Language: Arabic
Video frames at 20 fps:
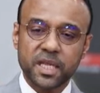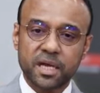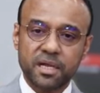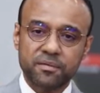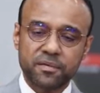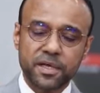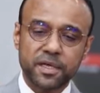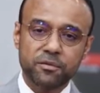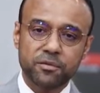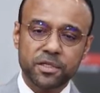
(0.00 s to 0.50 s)

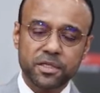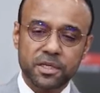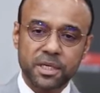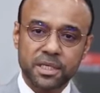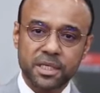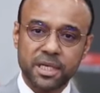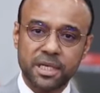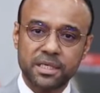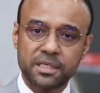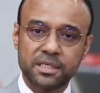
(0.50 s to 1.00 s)

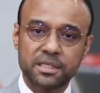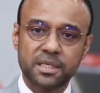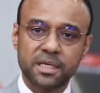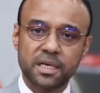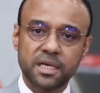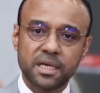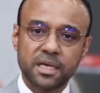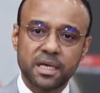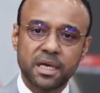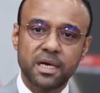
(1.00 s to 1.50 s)
2019
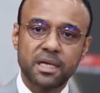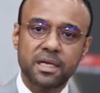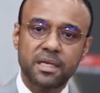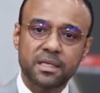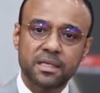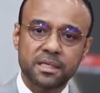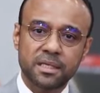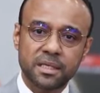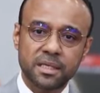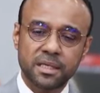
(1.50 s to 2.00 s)
كانت
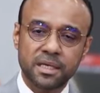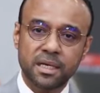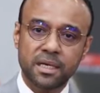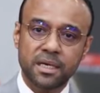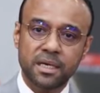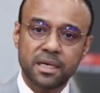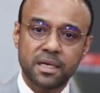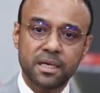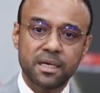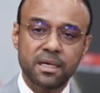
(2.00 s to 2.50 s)
هي
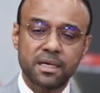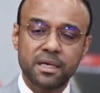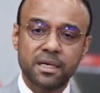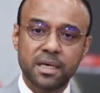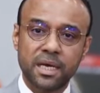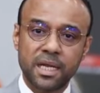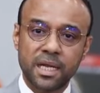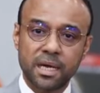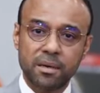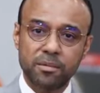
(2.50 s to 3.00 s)
آه،
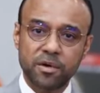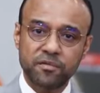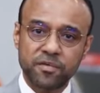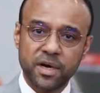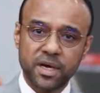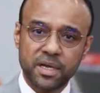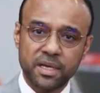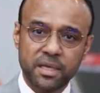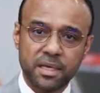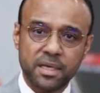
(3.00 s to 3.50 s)
علامة
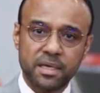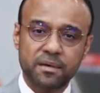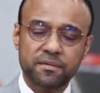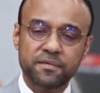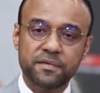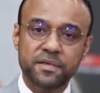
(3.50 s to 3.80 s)
فارقة